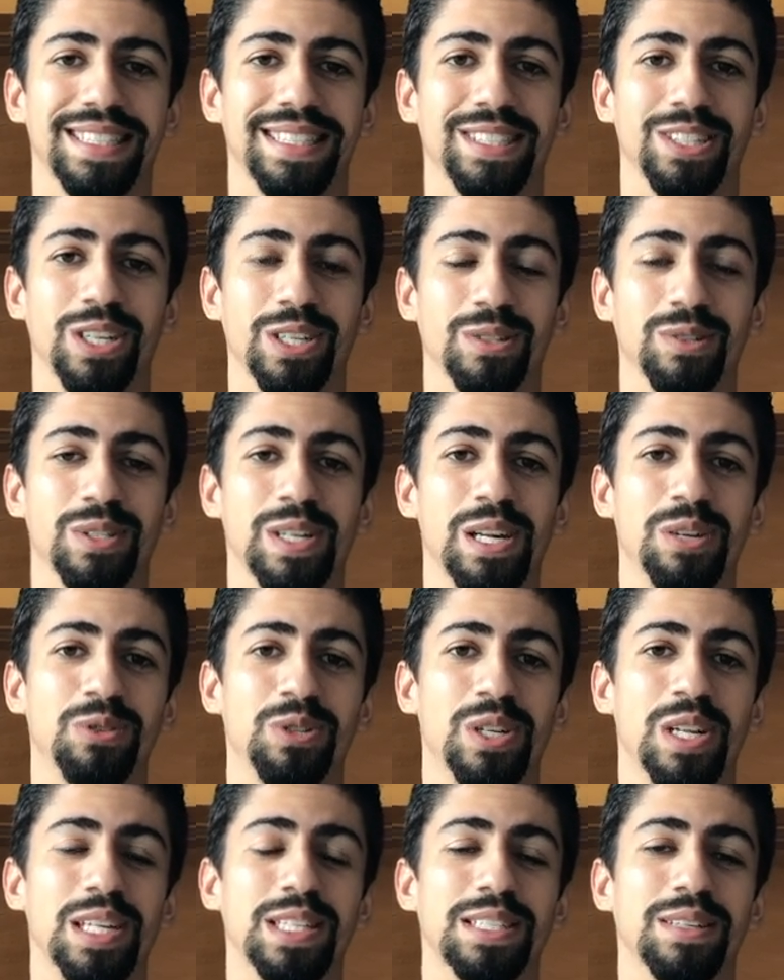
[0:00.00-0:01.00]
Jesus ele
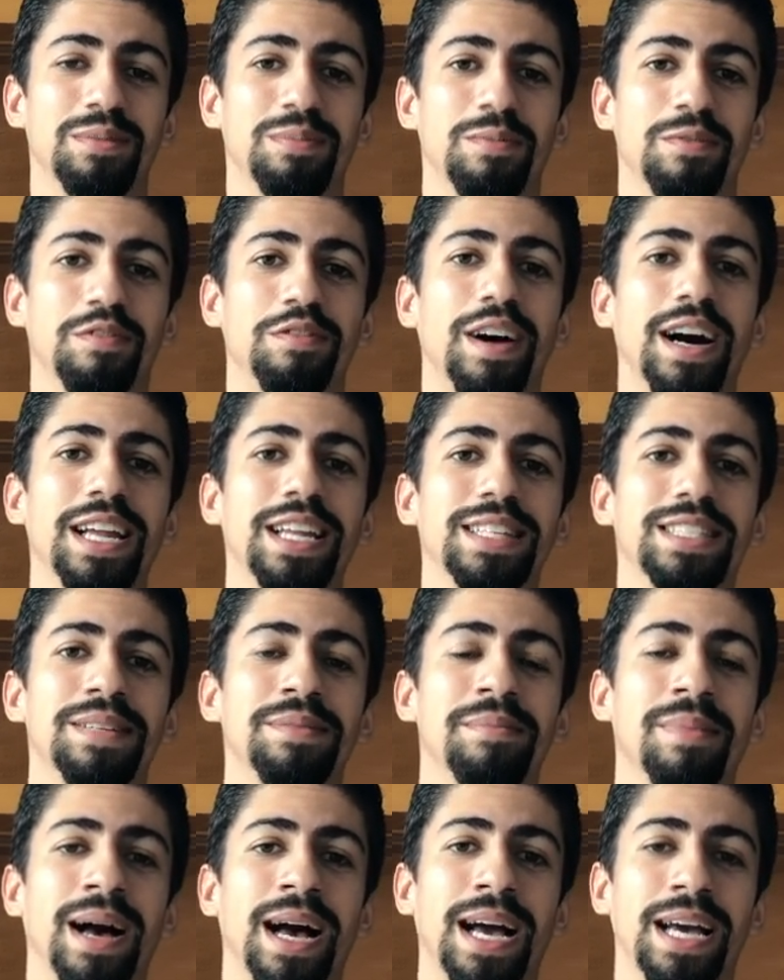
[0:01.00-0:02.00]
utiliza várias
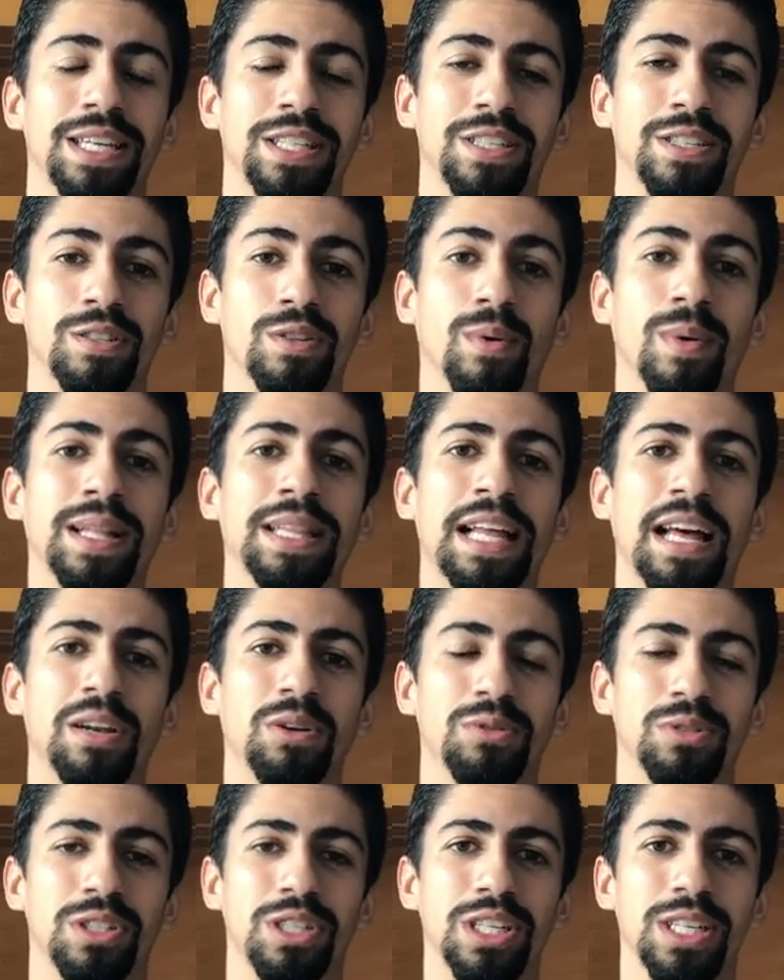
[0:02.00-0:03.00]
imagens ou
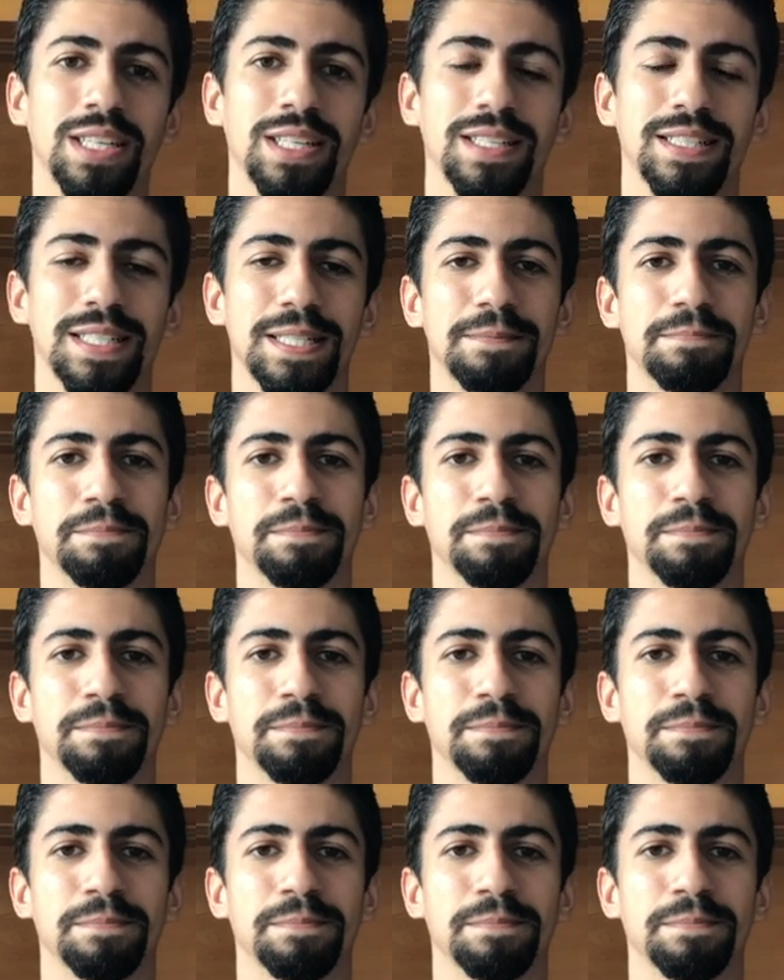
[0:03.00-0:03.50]
analogias